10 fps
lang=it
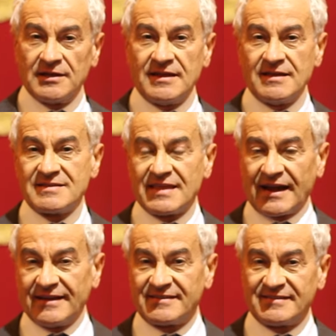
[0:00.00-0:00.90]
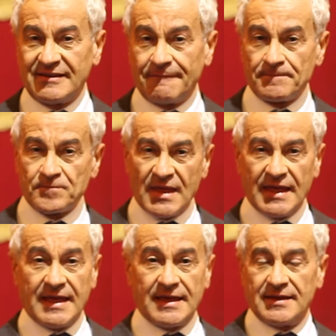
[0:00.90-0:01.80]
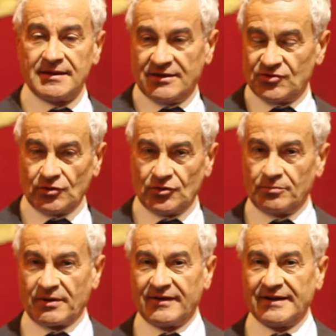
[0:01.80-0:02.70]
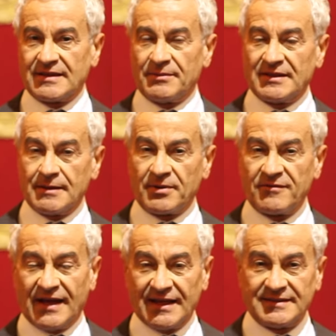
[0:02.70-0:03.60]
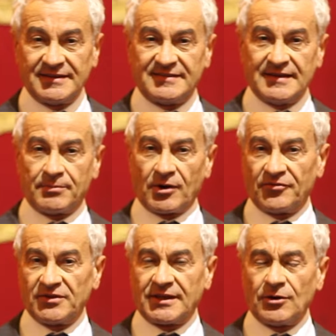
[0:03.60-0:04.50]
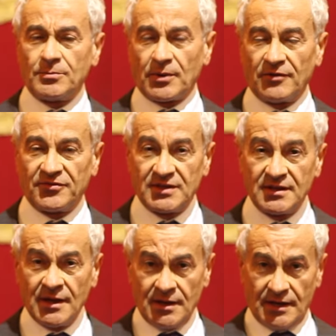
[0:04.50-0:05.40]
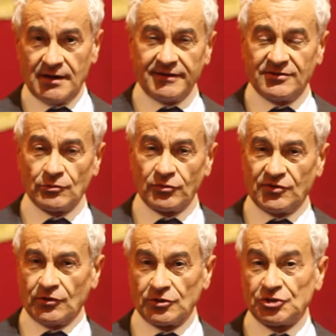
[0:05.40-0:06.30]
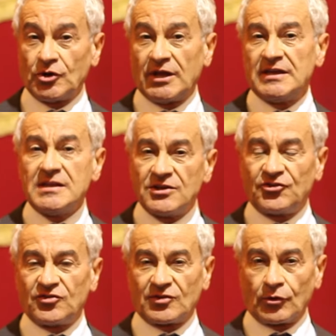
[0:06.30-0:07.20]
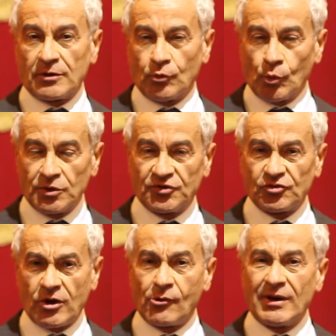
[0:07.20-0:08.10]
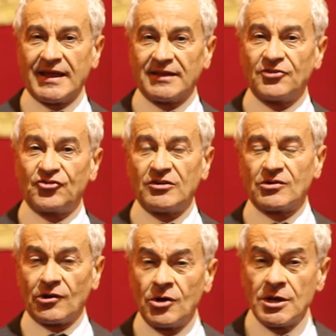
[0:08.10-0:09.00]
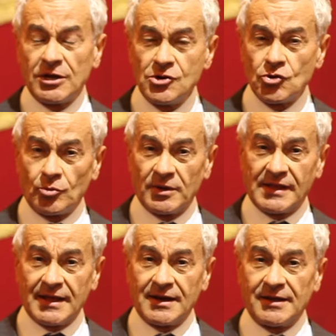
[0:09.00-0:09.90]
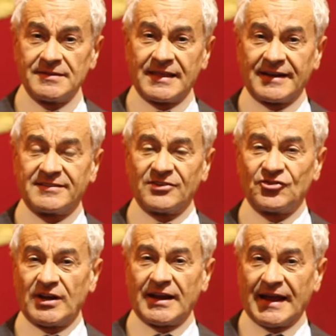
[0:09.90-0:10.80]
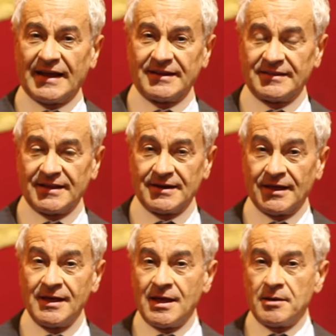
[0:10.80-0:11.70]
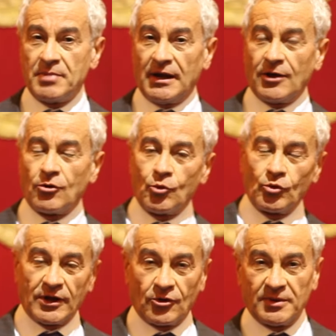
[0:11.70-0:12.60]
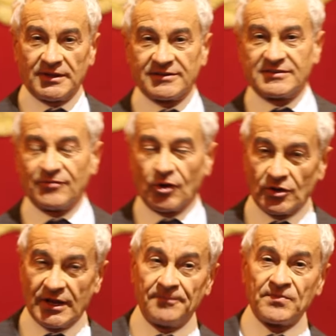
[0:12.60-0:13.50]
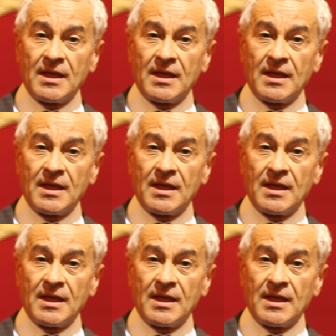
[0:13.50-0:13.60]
gli interessi e che sono prevalentemente privati, sia profit che non profit, e le istituzioni, cioè i decisori pubblici, cioè quelli che decidono in nome dell'interesse generale, del bene comune, come dir si voglia.